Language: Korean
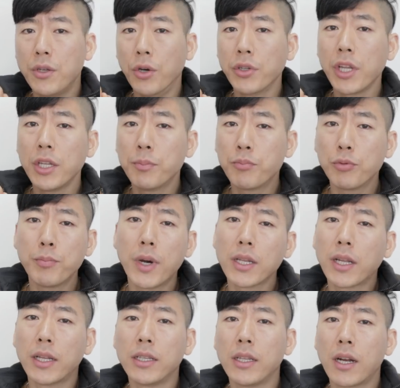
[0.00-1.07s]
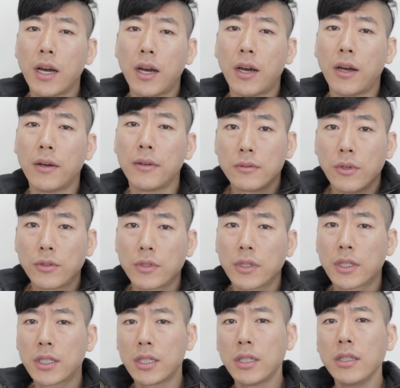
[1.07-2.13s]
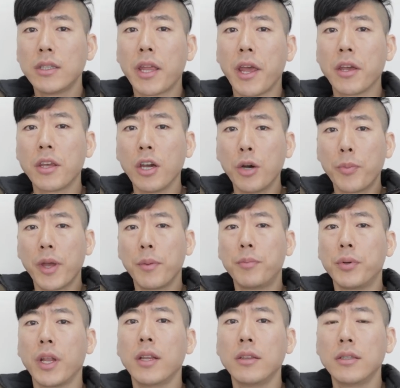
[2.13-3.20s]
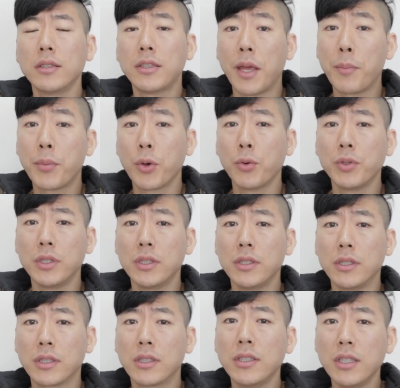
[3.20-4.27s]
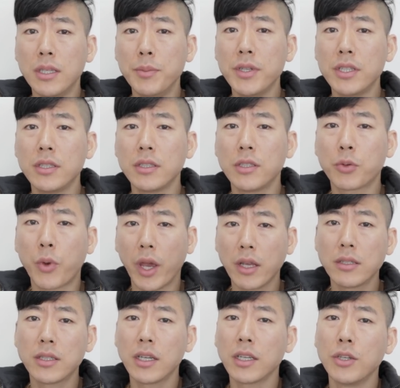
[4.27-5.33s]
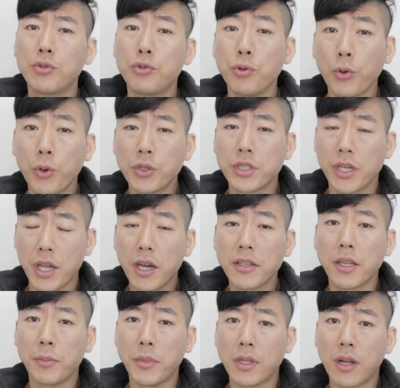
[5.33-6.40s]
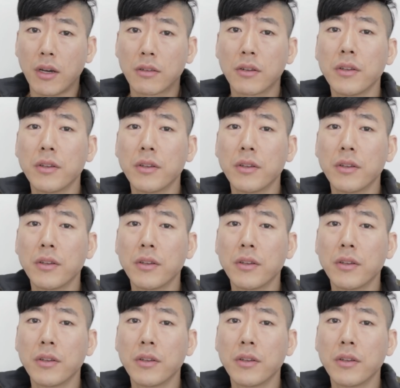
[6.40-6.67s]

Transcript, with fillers: 연예인뿐만 아니라 어떤 큰 대기업의 브랜드 대표는 그 이미지를 굉장히 중요시해야 됩니다.